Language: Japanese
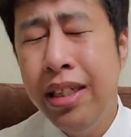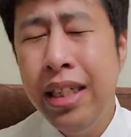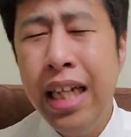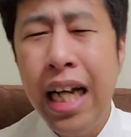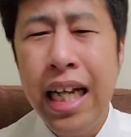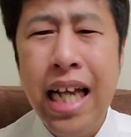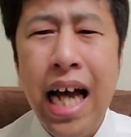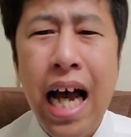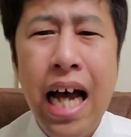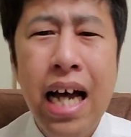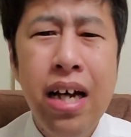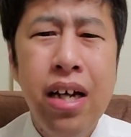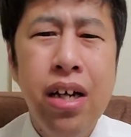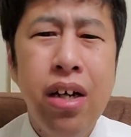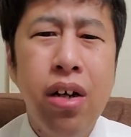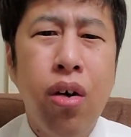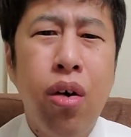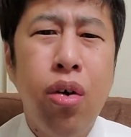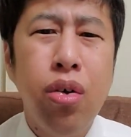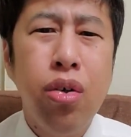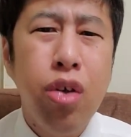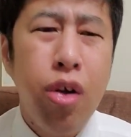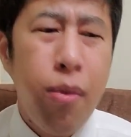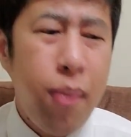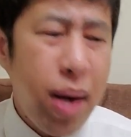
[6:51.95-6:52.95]
ただ、
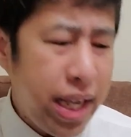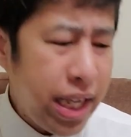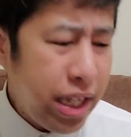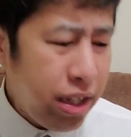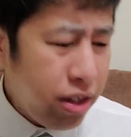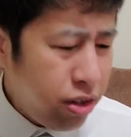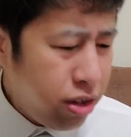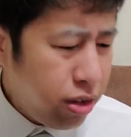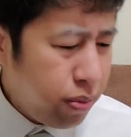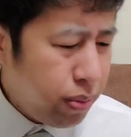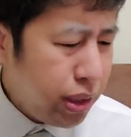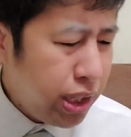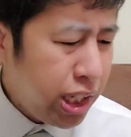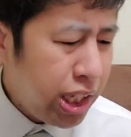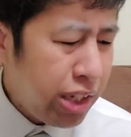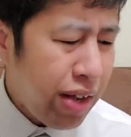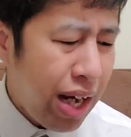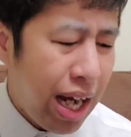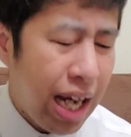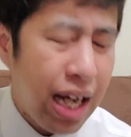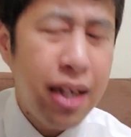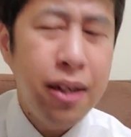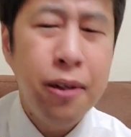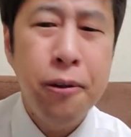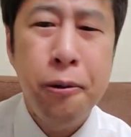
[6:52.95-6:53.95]
言葉で言う分に
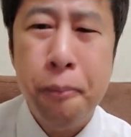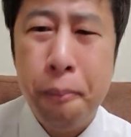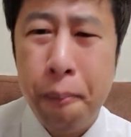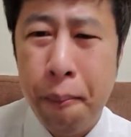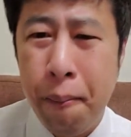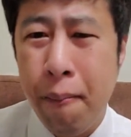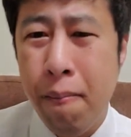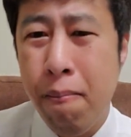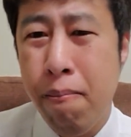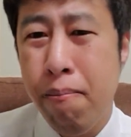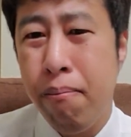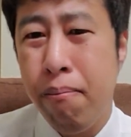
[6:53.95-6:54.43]
は、うん。